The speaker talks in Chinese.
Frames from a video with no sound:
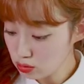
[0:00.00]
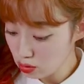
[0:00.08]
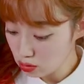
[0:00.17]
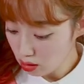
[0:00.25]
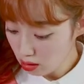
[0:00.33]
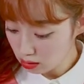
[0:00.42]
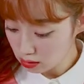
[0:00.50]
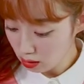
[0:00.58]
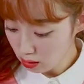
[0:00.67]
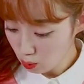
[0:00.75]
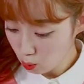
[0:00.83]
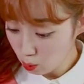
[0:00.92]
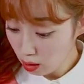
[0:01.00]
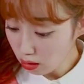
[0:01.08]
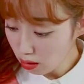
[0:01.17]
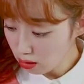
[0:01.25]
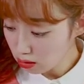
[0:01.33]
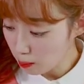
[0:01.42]
你真奇怪，为
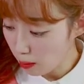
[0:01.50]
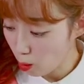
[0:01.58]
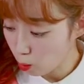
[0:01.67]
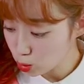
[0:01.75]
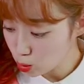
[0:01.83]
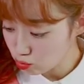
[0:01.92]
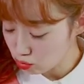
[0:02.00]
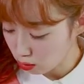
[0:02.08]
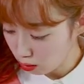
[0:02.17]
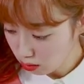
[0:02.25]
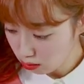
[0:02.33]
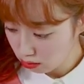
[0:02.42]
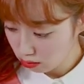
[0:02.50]
什么会乱着叫啊？